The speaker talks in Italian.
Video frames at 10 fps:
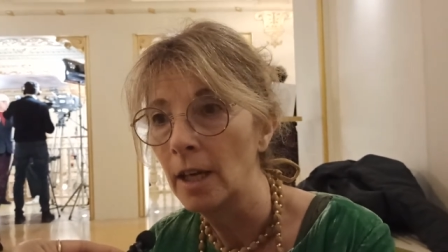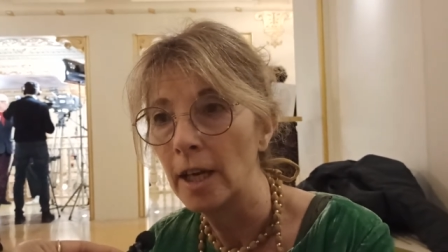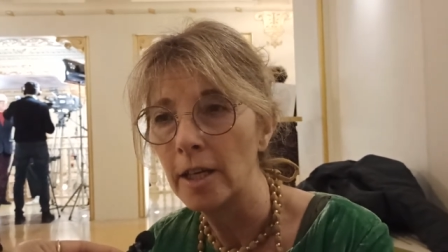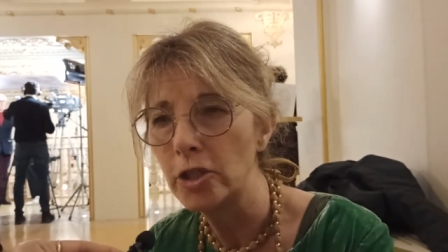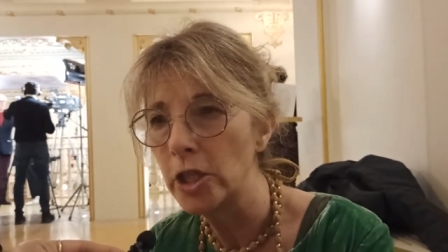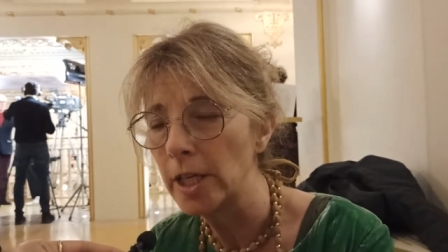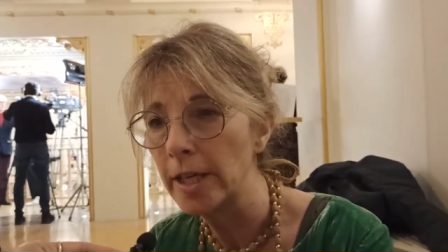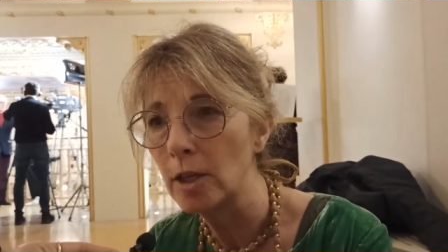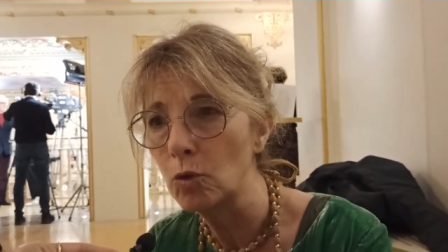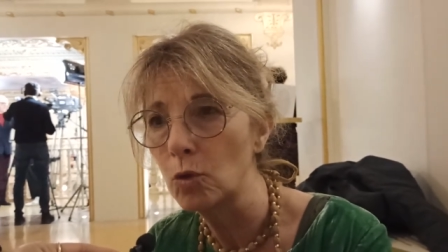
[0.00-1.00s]
eh,
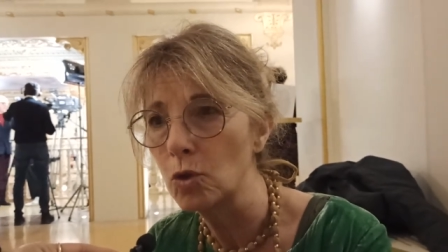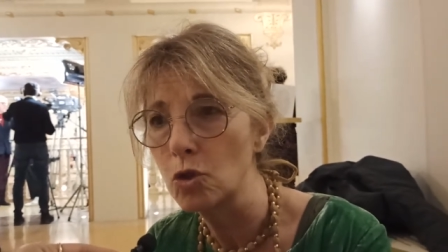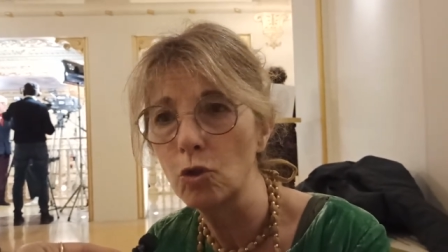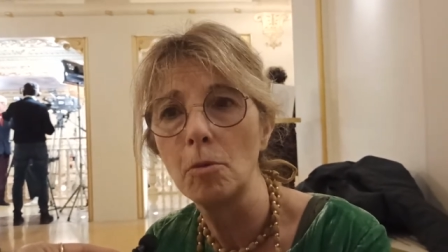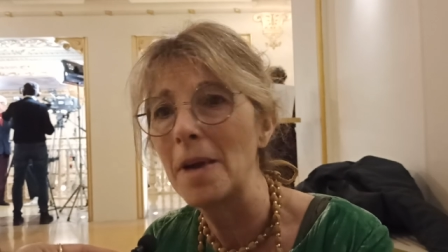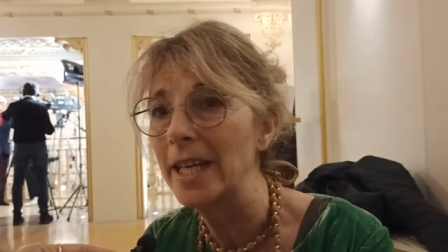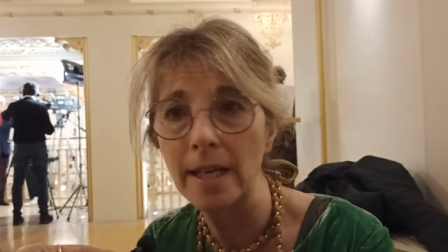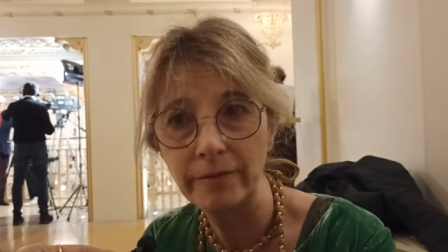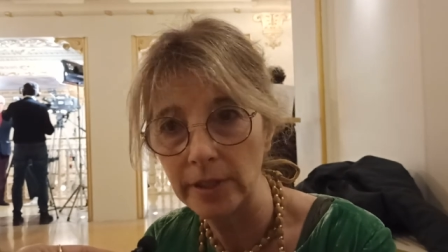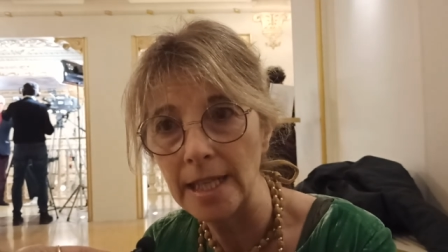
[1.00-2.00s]
generoso ma
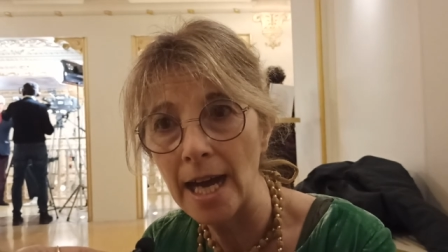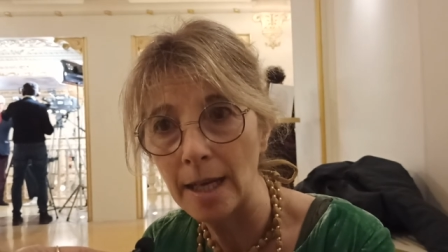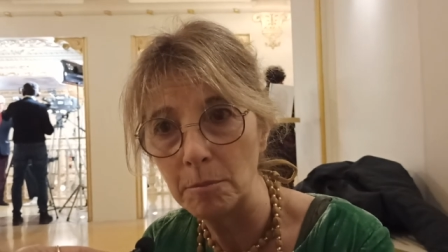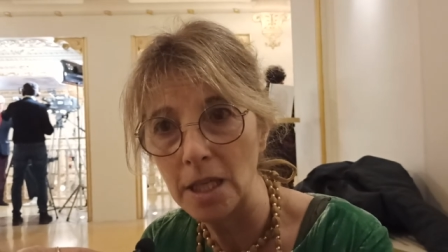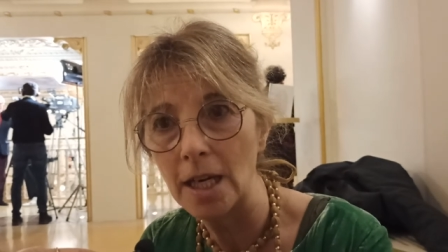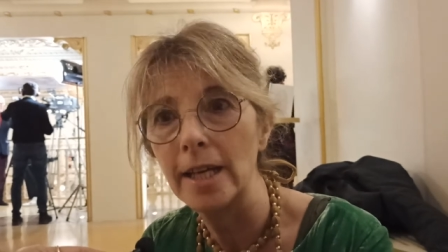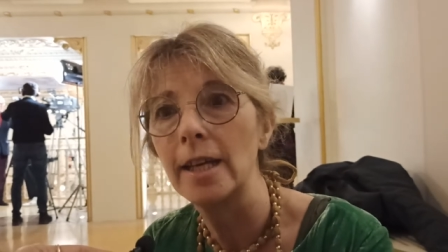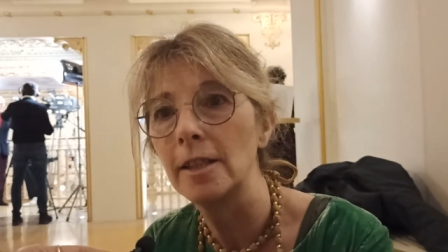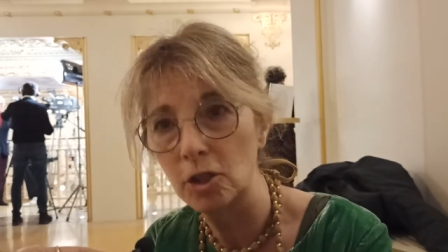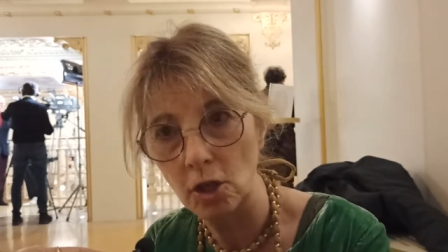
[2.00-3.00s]

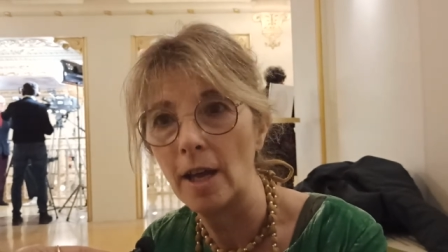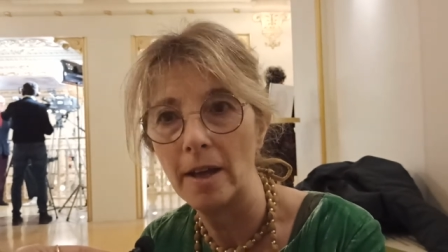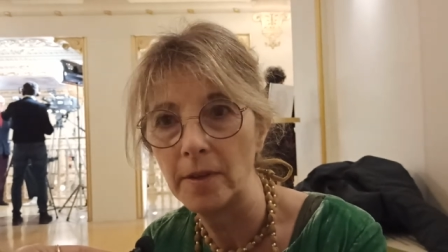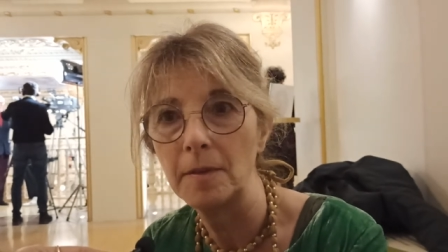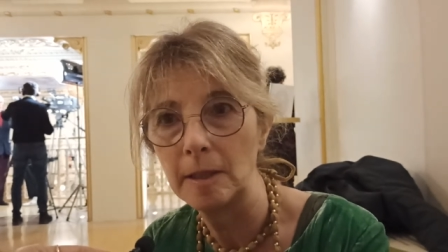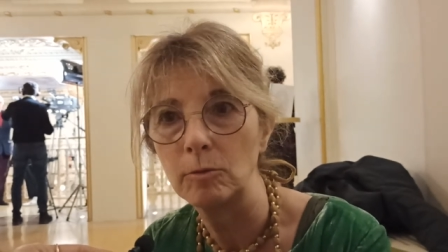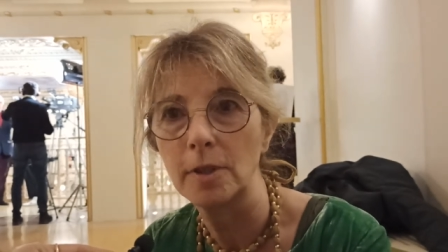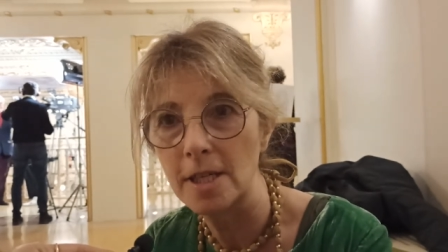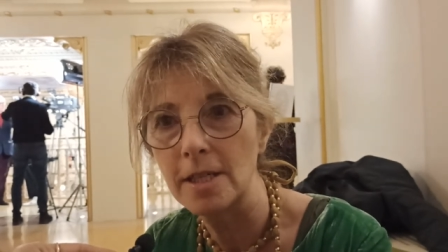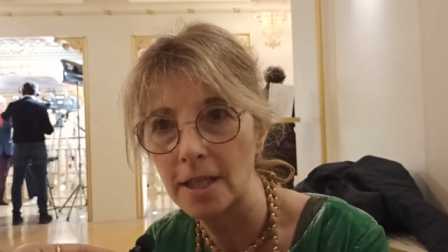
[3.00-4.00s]
inaffidabile, cioè aveva
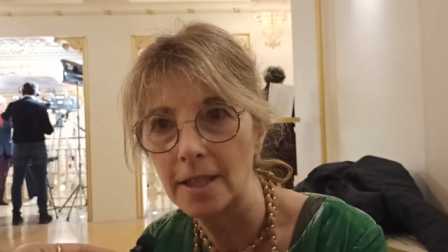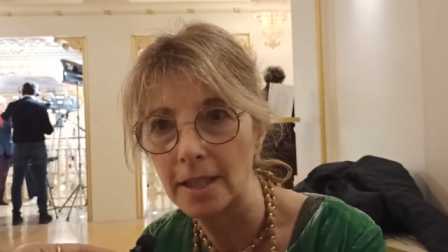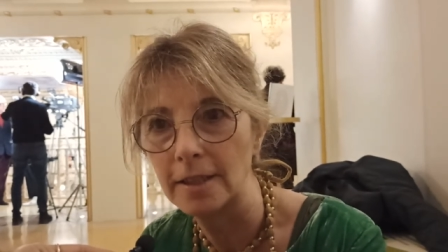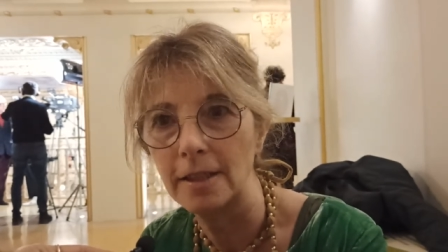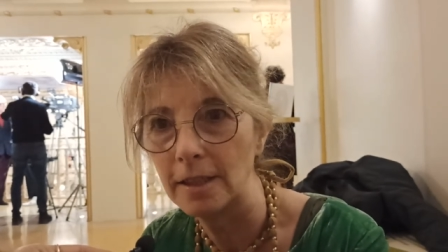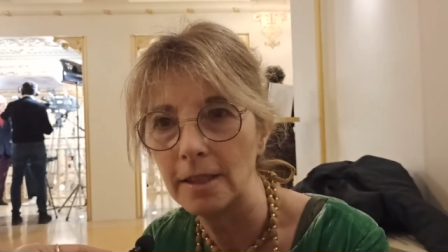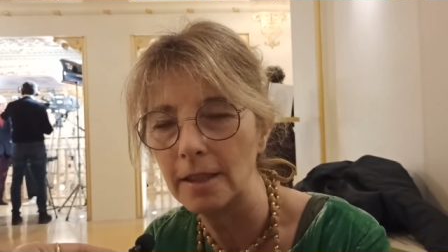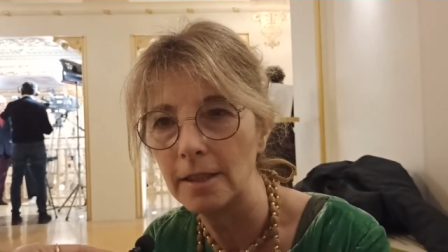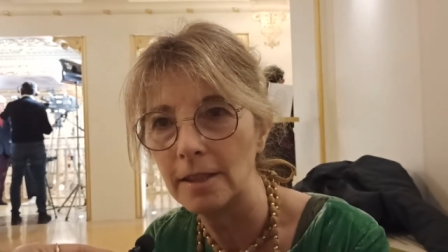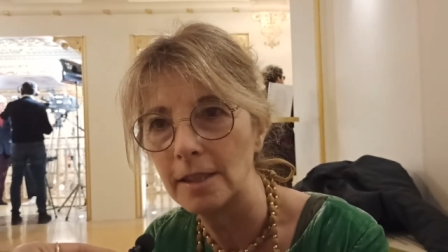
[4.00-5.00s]
una serie di,